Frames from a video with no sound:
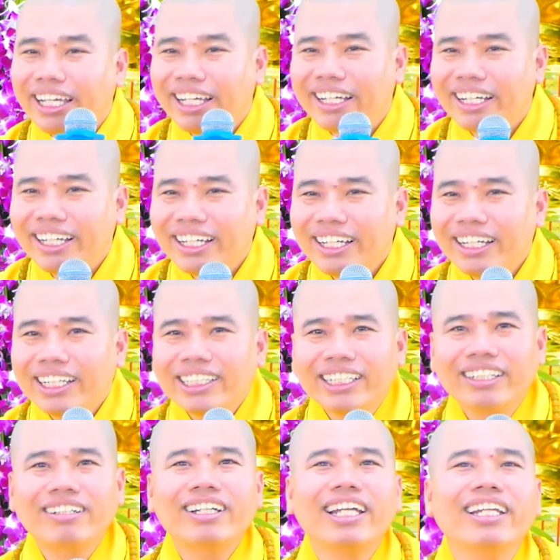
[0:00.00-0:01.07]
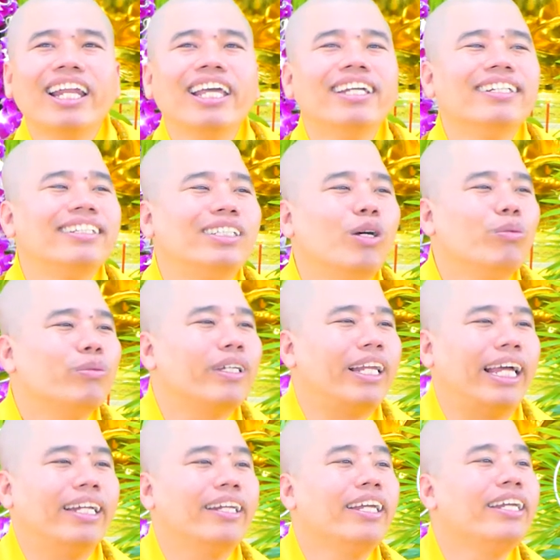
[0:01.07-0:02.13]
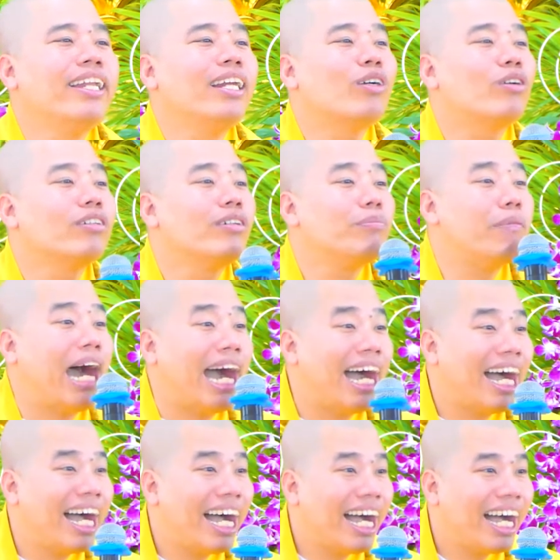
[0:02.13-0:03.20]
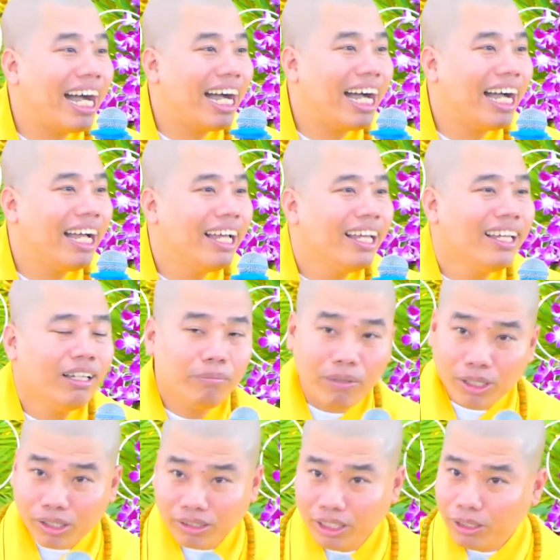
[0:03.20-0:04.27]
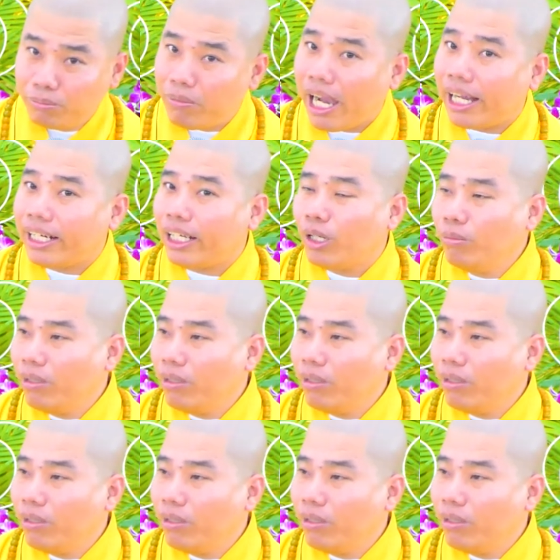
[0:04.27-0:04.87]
nghe. Nhưng khi đi một chút nó lại đi đến con đường bằng. Mà con đường bằng